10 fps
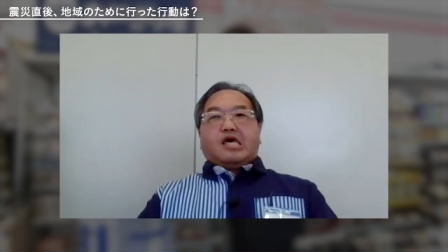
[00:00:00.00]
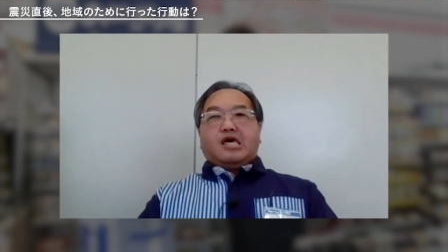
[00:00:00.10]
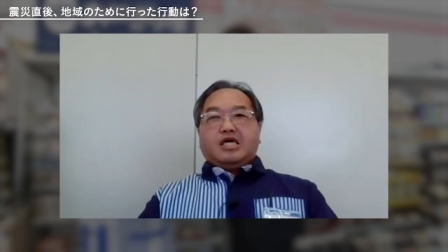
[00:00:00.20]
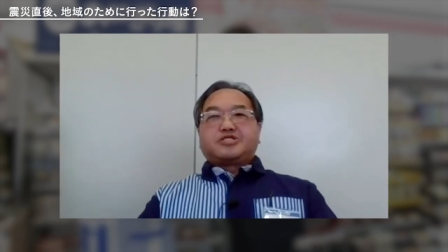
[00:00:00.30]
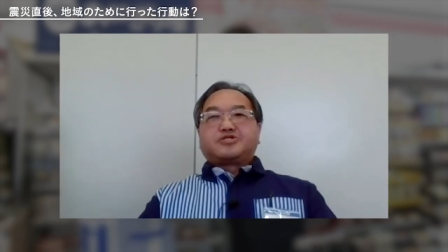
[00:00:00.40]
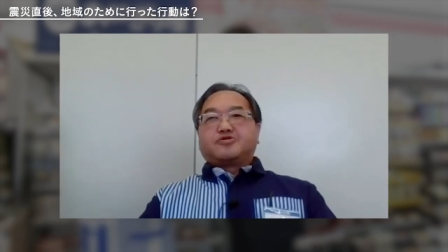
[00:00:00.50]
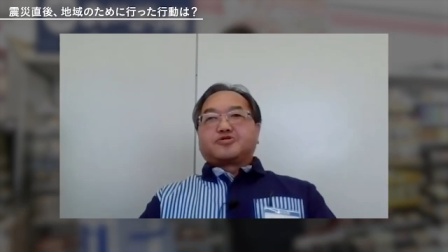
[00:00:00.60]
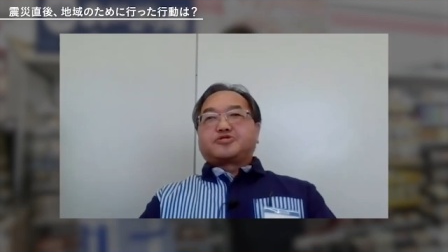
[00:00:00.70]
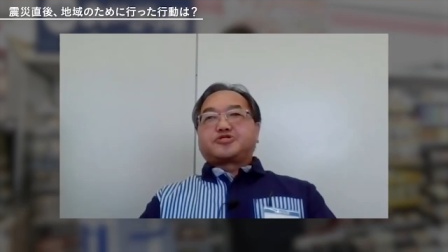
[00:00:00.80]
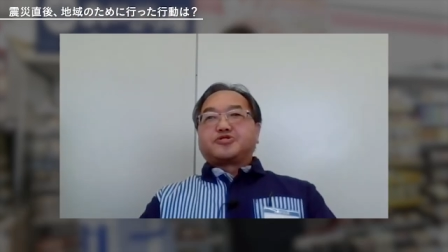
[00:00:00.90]
えー、一
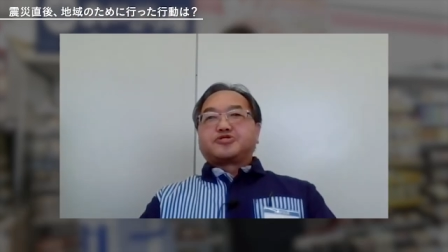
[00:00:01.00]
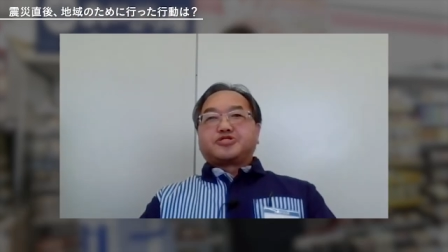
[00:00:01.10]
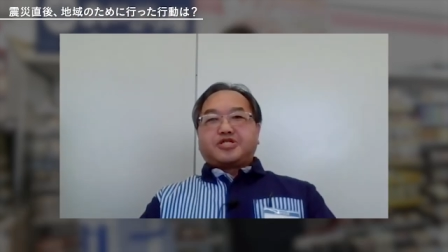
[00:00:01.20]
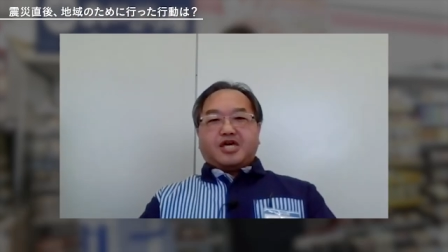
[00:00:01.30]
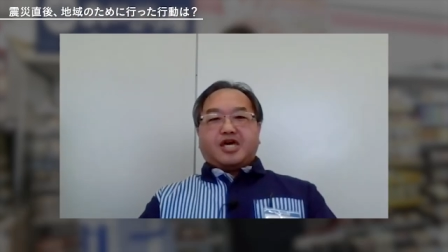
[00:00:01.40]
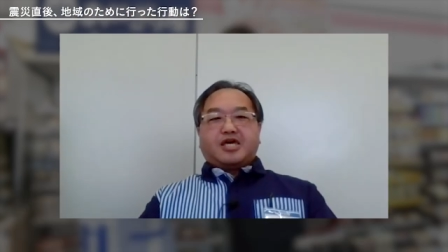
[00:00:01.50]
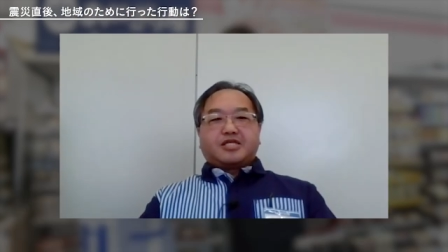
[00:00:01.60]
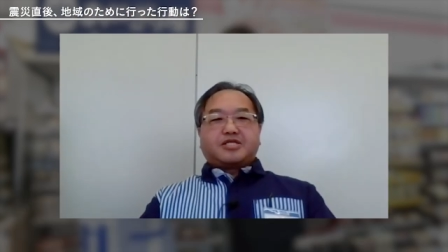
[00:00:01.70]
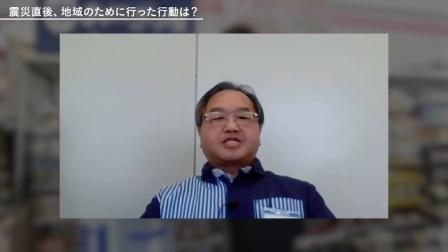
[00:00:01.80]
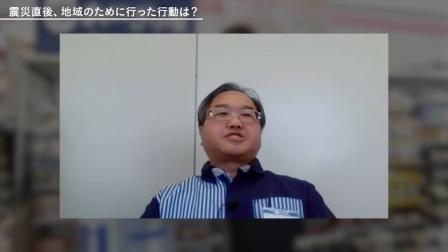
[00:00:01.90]
応作って
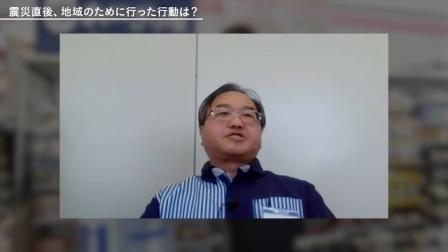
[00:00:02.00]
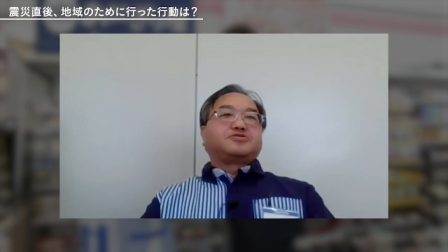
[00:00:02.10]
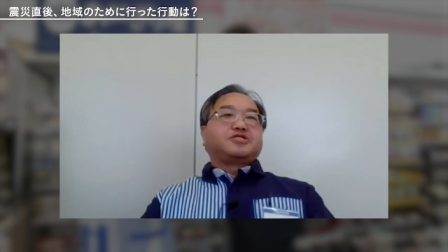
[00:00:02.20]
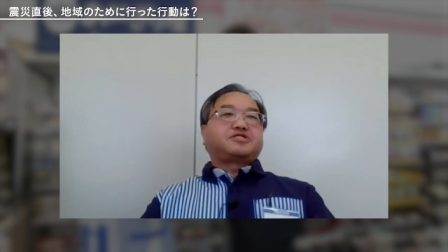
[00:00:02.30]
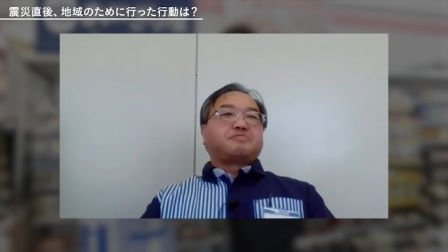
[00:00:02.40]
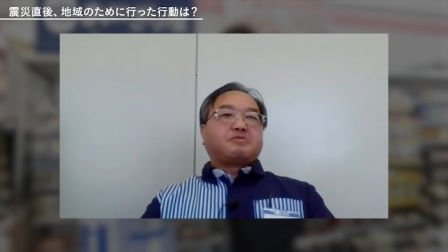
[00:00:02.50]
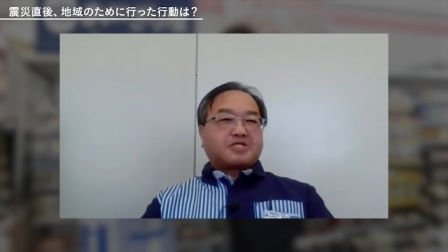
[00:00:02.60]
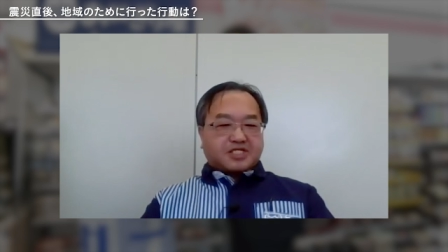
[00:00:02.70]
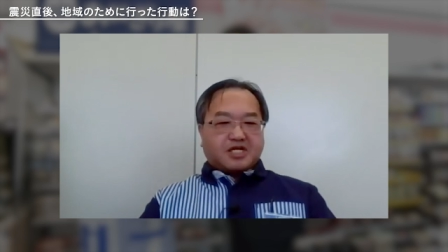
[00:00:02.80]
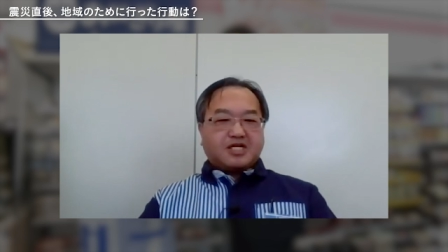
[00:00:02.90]
出すようにしてみ
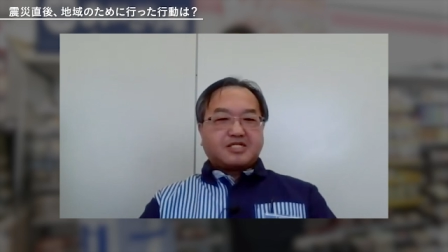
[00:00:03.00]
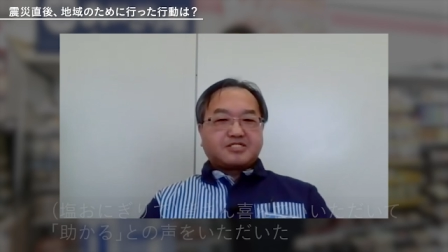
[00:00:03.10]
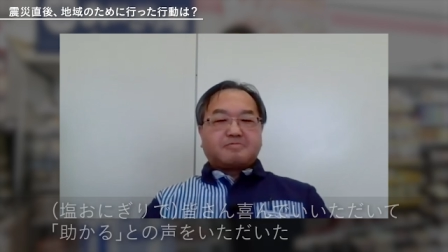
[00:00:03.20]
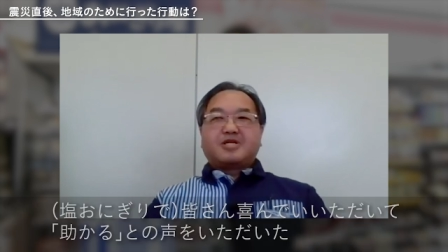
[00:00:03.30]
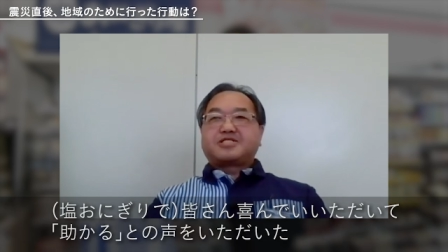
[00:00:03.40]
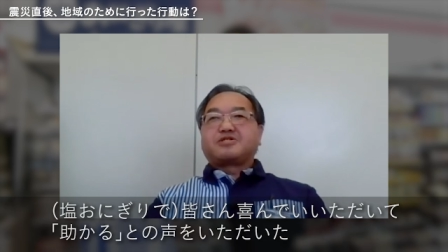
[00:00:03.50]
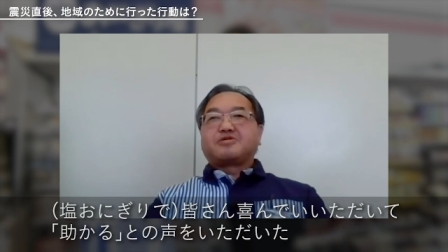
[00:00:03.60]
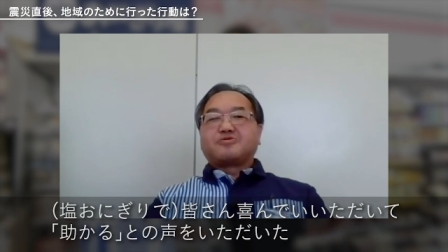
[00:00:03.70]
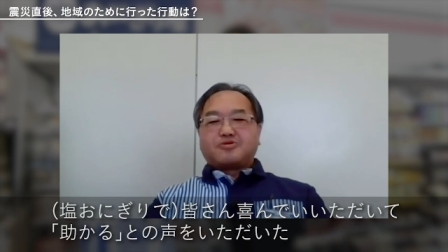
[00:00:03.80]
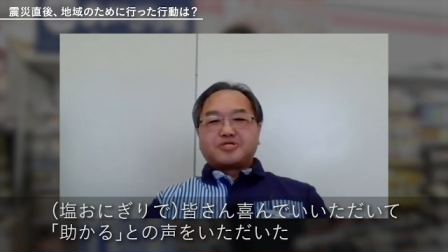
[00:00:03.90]
ましたそしたら皆さん
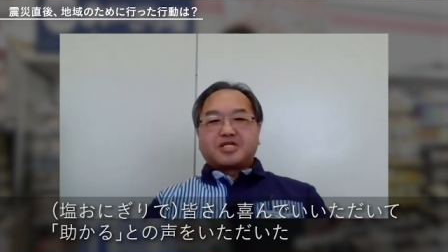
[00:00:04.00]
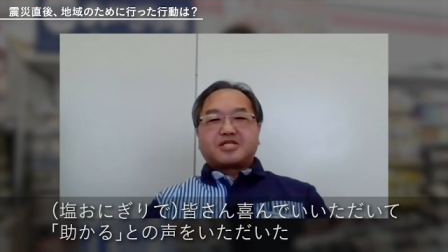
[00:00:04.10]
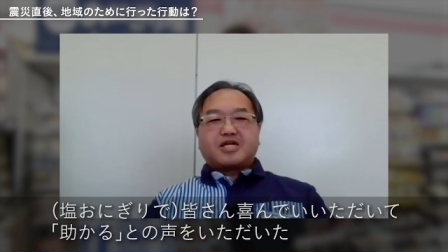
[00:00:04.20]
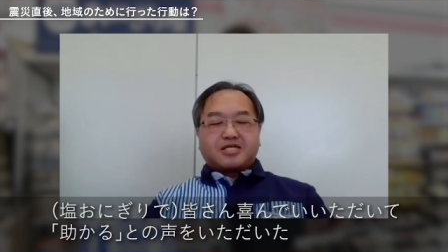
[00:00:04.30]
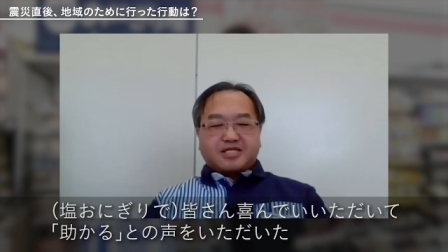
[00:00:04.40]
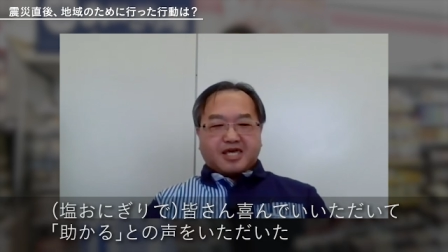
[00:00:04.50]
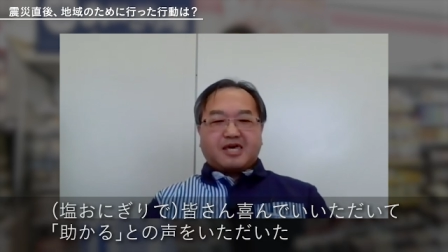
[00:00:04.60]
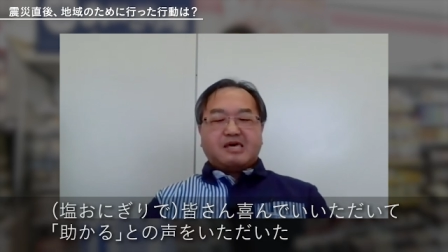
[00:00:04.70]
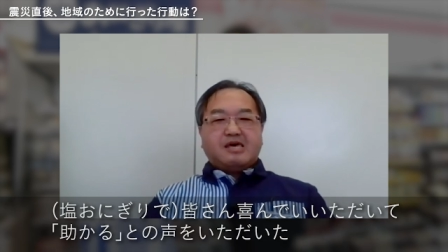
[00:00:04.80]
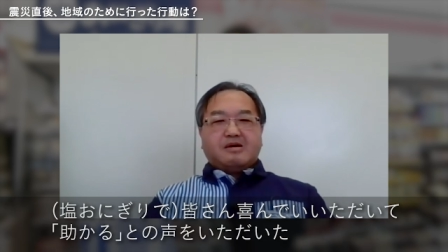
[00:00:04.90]
喜んでいただいて